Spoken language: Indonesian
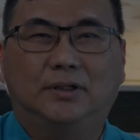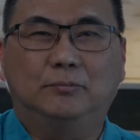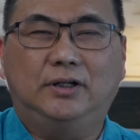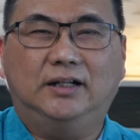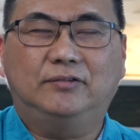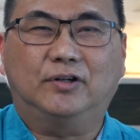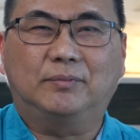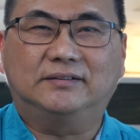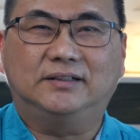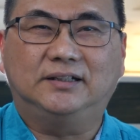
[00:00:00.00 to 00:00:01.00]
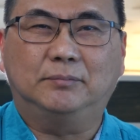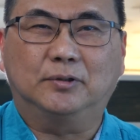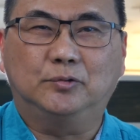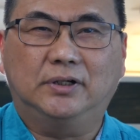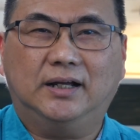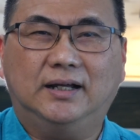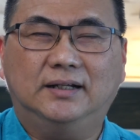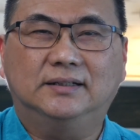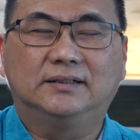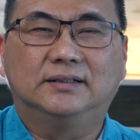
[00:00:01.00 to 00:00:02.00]
Mudah-mudahan informasi ini
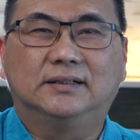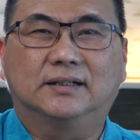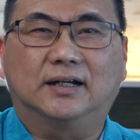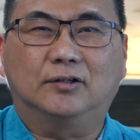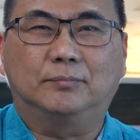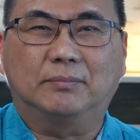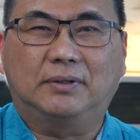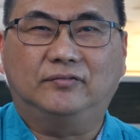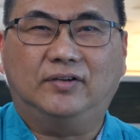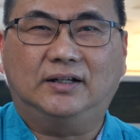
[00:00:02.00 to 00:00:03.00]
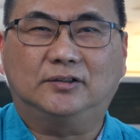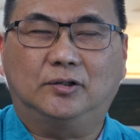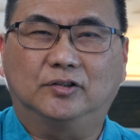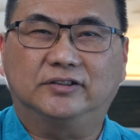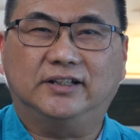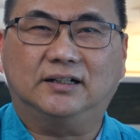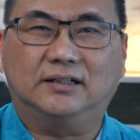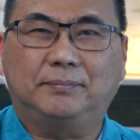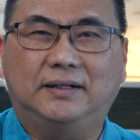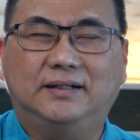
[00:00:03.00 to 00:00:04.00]
berguna. Kalau bermanfaat, tolong share
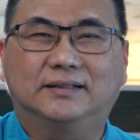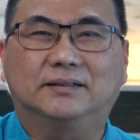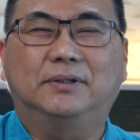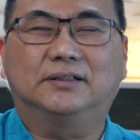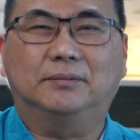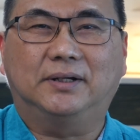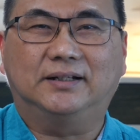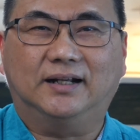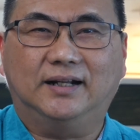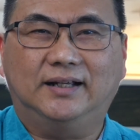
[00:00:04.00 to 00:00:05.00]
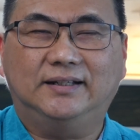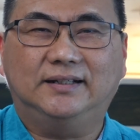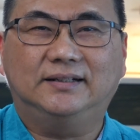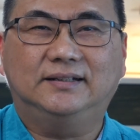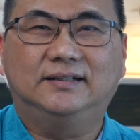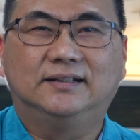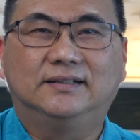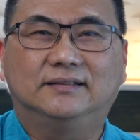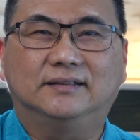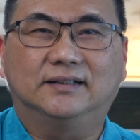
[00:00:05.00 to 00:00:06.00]
kepada teman-teman yang lain
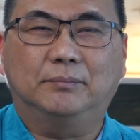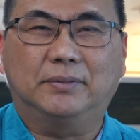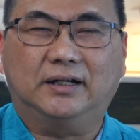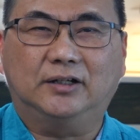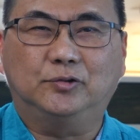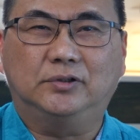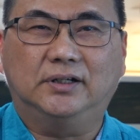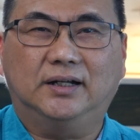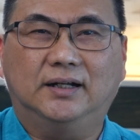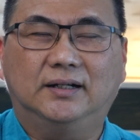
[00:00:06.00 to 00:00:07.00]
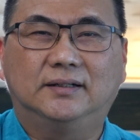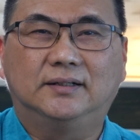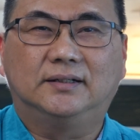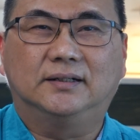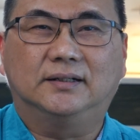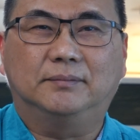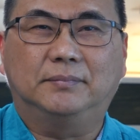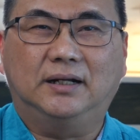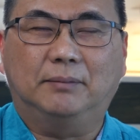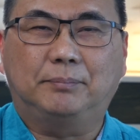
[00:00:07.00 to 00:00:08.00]
sehingga mereka juga e,
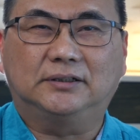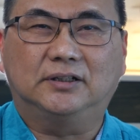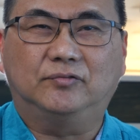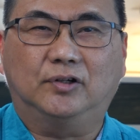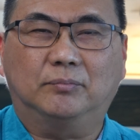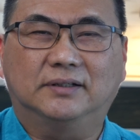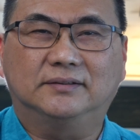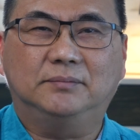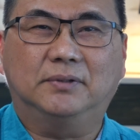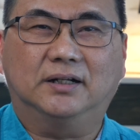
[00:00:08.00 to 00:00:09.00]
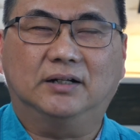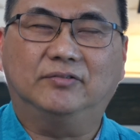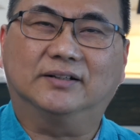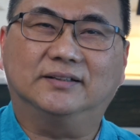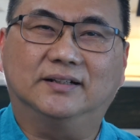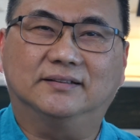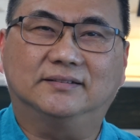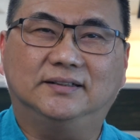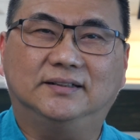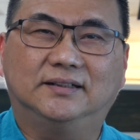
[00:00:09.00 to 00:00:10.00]
mendapat informasi mengenai
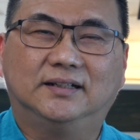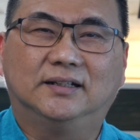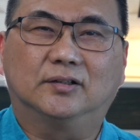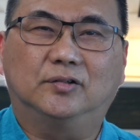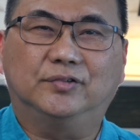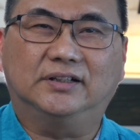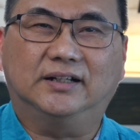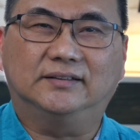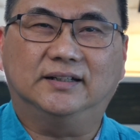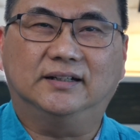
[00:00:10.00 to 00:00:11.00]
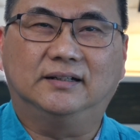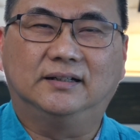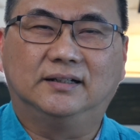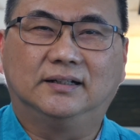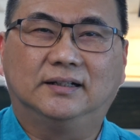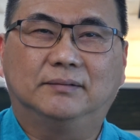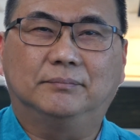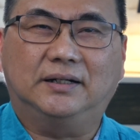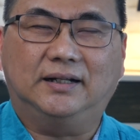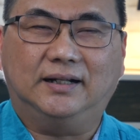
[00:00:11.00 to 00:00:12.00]
vaksinasi COVID-19
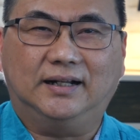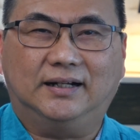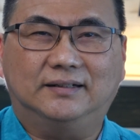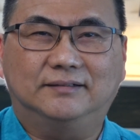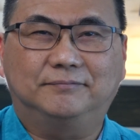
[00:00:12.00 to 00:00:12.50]
pada anak.